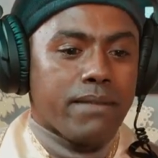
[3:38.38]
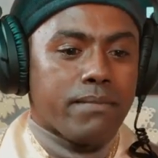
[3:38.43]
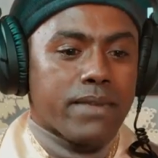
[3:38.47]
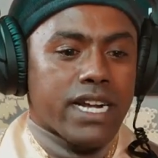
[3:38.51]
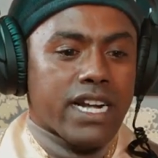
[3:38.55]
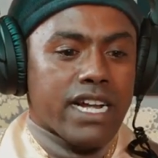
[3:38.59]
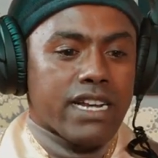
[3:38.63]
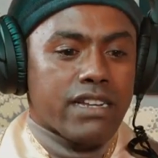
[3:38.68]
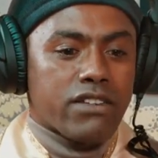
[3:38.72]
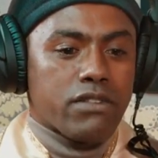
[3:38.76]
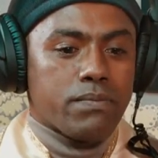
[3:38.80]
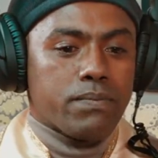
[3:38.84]

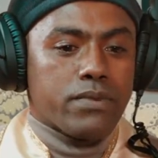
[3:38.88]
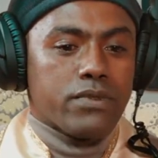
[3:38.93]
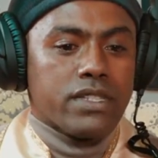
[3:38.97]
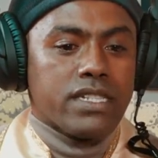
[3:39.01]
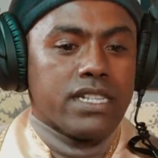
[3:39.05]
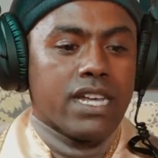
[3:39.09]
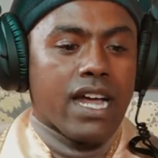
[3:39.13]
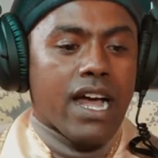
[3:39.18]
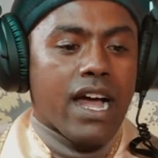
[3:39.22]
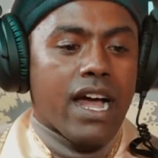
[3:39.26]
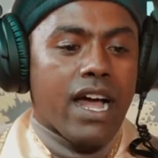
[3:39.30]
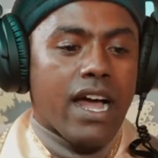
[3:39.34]
mereka tuh
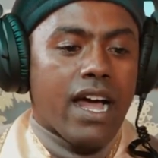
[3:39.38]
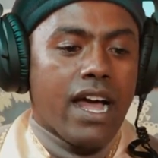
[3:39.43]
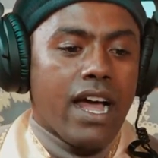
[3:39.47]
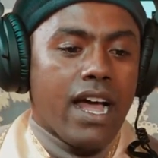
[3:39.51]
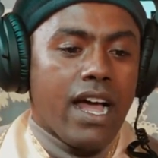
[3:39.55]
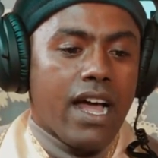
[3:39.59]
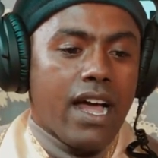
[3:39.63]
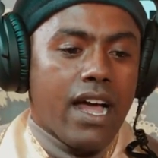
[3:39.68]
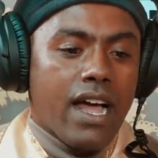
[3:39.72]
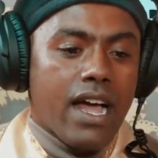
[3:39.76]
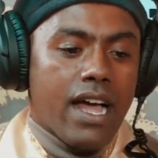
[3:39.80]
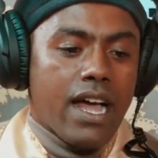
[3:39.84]
punya
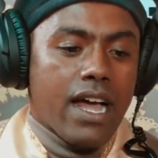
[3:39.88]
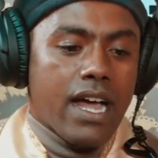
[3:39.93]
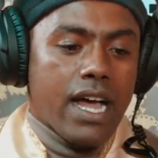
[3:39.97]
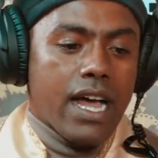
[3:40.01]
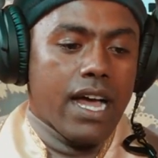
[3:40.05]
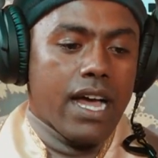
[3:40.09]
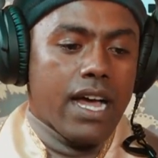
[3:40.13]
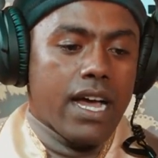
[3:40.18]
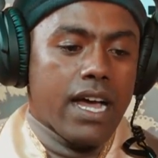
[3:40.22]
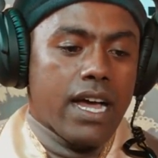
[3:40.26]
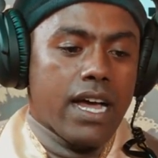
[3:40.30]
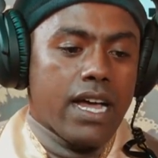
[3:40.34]

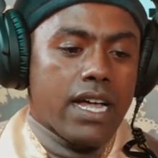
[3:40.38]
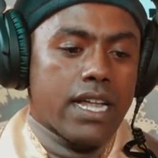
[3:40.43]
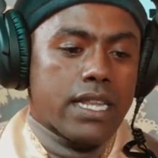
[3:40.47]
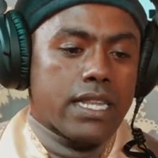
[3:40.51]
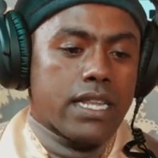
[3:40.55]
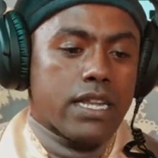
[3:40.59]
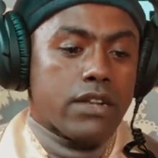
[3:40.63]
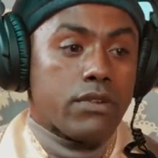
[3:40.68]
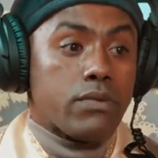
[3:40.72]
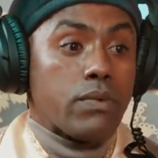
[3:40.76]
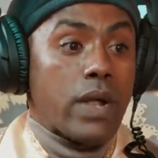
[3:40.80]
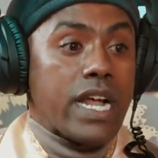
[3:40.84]
uh,
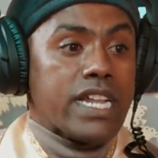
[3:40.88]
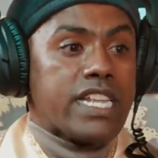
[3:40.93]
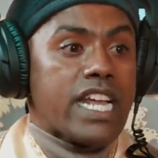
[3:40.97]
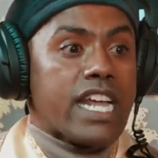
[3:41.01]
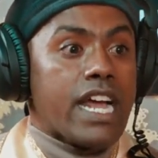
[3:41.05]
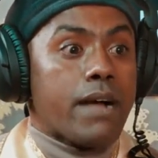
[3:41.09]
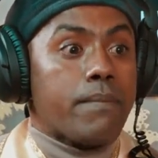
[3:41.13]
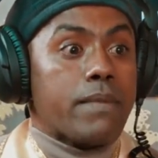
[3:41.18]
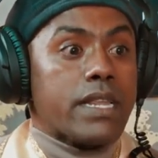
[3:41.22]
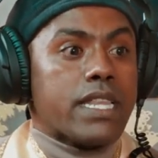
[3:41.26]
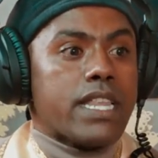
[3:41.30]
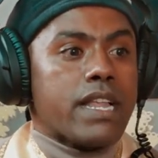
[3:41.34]
seru aja
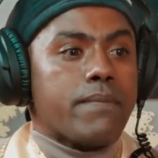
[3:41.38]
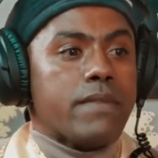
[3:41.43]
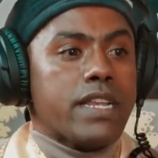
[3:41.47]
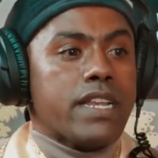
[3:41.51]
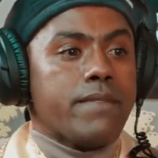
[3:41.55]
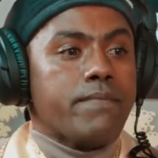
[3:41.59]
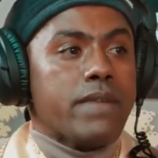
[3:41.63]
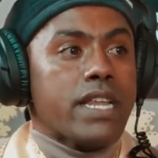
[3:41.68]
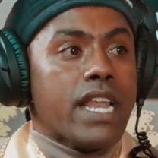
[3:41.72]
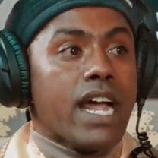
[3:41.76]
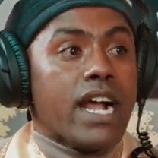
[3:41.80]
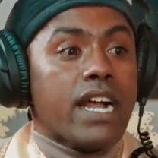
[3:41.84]
yang bisa
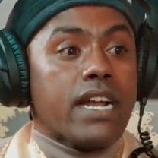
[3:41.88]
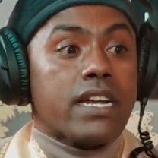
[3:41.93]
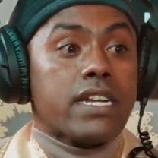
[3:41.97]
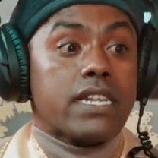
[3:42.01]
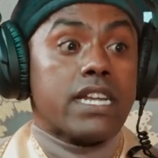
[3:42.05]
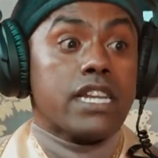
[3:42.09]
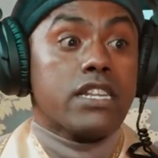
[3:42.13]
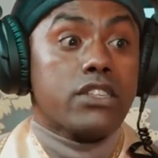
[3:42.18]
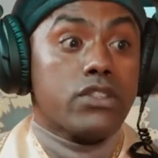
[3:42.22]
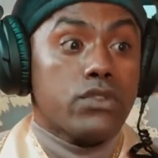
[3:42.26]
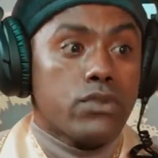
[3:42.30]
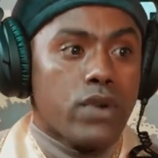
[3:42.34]
dibilang
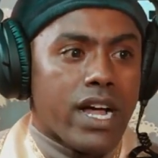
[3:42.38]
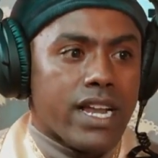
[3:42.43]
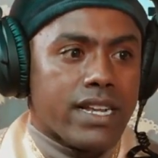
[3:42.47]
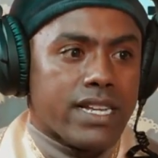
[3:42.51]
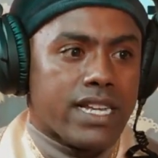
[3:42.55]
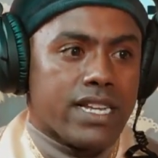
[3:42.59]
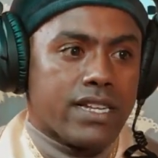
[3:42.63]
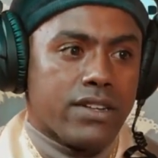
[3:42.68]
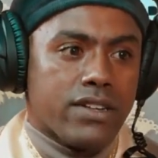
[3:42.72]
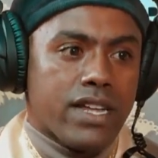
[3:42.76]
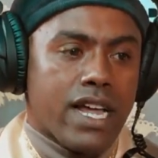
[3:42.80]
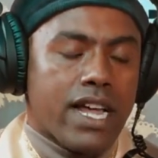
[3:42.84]
terjual
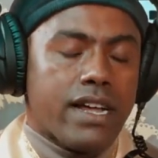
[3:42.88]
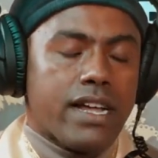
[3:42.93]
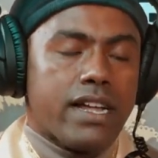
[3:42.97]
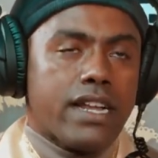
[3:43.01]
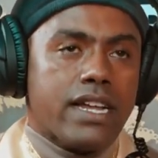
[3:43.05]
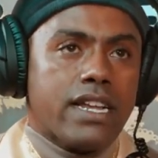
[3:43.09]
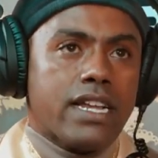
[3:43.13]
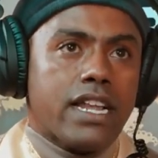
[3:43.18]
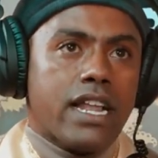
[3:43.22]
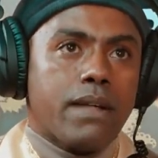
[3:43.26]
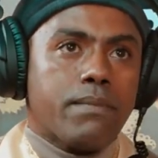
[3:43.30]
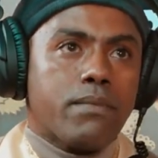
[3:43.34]
gitu ya.
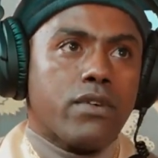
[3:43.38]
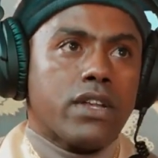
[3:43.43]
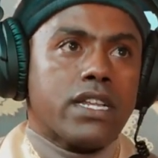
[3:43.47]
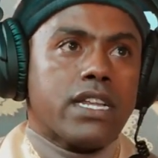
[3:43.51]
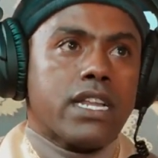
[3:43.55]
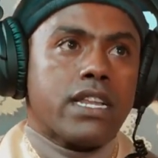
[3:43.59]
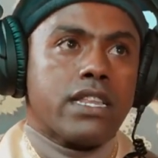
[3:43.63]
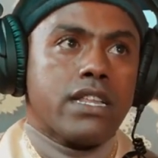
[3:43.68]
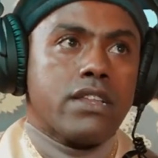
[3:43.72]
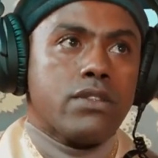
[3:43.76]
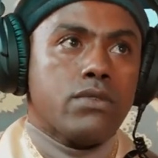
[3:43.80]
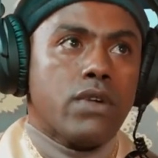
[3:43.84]
Dalam
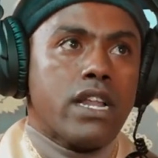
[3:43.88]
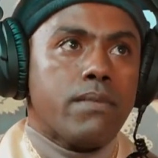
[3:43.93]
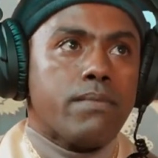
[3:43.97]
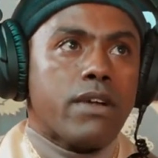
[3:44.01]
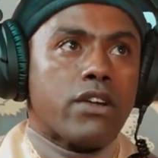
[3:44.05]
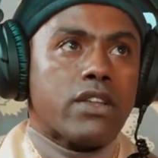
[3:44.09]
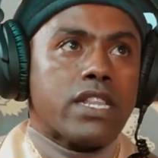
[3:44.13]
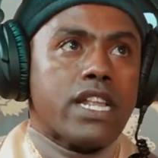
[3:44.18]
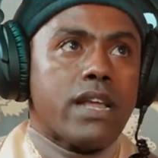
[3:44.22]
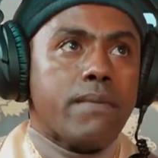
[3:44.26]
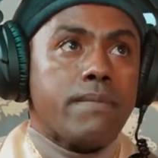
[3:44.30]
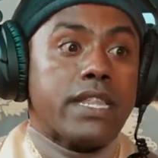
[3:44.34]
konteks dijual
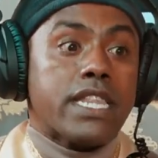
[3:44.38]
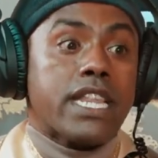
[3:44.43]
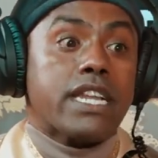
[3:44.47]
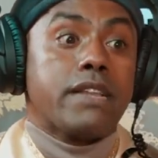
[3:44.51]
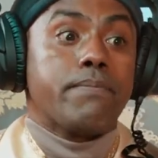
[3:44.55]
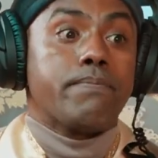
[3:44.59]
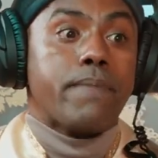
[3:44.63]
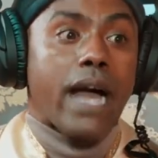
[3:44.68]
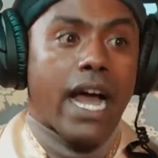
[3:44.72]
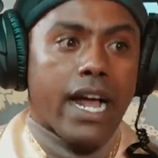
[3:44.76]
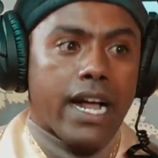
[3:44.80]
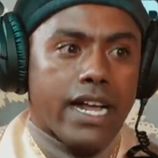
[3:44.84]
maksudnya bisa
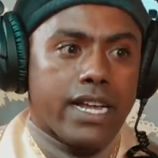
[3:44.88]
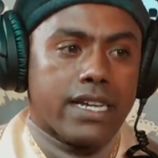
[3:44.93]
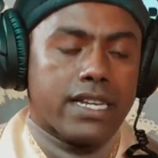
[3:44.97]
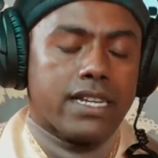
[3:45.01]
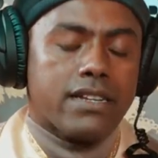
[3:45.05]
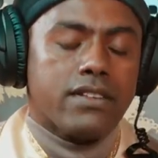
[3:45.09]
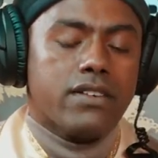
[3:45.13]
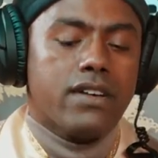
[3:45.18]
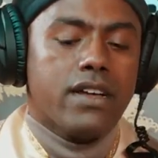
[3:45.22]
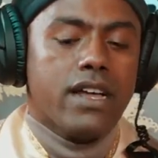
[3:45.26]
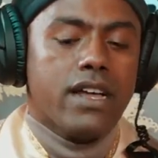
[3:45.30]
dipakai gitu.